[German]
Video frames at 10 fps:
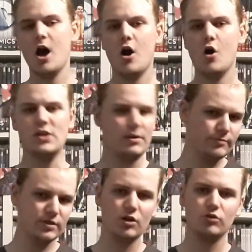Und habe mir
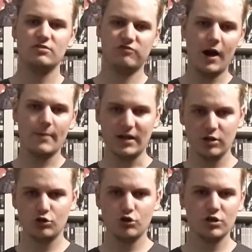den auch vorab
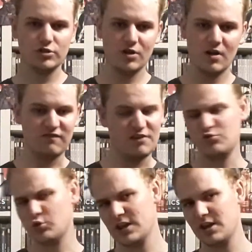angeguckt, äh, fand ihn
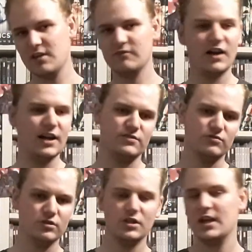okay, war halt
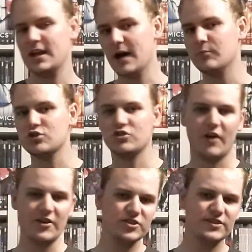so, ja, ein bisschen
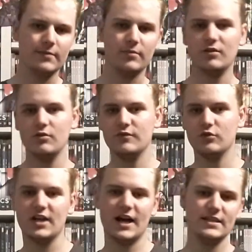trashig, aber irgendwie
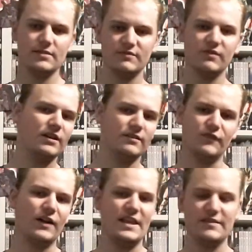unterhaltsam. Es
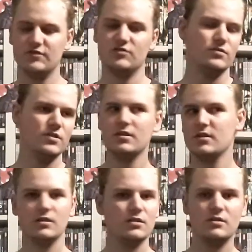war nett für so ein
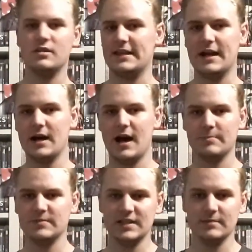ja,
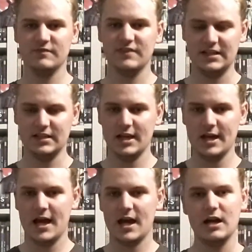Abend eben fertig.
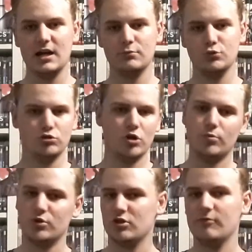Ähm, und da bin
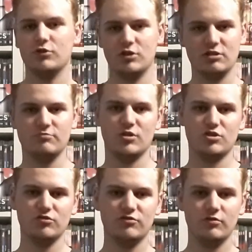ich jetzt einfach in den
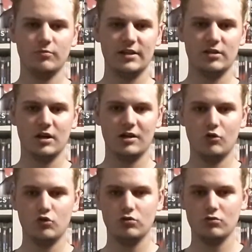Animationsfilm reingegangen
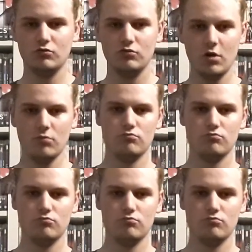und ja,